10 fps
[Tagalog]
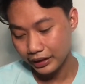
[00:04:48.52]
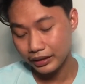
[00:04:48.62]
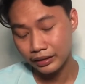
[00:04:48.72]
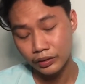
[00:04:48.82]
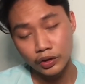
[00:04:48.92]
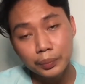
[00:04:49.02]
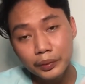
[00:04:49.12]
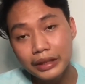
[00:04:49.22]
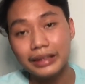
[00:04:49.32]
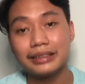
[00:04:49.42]
And
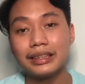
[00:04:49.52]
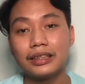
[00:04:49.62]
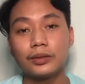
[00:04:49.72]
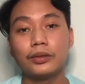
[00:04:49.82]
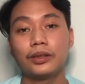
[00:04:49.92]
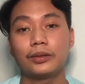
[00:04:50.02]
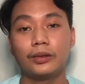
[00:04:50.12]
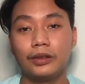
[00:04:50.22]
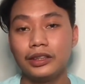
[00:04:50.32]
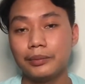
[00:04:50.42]
hopefully, sana
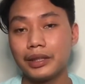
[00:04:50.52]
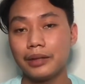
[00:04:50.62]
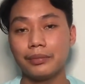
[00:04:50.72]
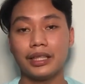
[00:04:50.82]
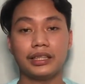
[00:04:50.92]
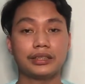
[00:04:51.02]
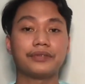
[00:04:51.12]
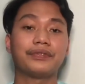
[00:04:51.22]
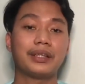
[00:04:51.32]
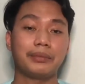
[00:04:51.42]
tuloy-tuloy na maging
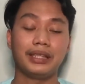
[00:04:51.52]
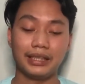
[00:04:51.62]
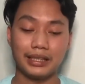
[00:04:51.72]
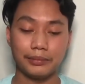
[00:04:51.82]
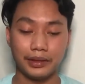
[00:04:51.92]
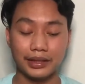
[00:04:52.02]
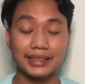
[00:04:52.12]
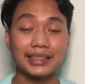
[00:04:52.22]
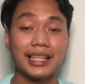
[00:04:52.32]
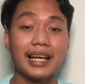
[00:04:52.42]
maayos ang family namin.
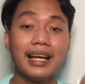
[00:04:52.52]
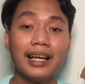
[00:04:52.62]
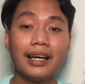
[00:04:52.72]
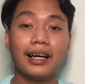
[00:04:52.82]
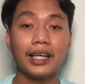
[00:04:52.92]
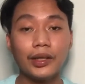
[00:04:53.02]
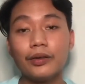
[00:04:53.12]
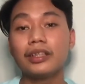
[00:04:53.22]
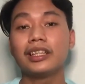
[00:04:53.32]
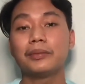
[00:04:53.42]
Kasi nga,
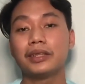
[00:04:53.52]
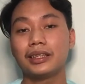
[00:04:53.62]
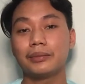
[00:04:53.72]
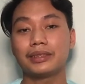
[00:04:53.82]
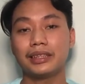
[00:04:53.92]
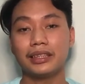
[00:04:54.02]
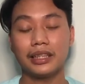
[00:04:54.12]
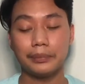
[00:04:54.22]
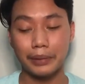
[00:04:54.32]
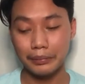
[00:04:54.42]
ayaw ko rin naman na
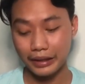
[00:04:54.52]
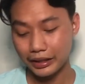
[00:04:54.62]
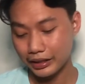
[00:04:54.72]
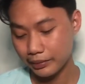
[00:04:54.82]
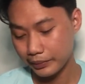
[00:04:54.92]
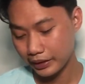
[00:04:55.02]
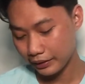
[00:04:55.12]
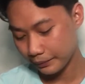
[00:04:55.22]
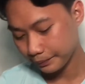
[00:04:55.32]
masira yung pamilya namin.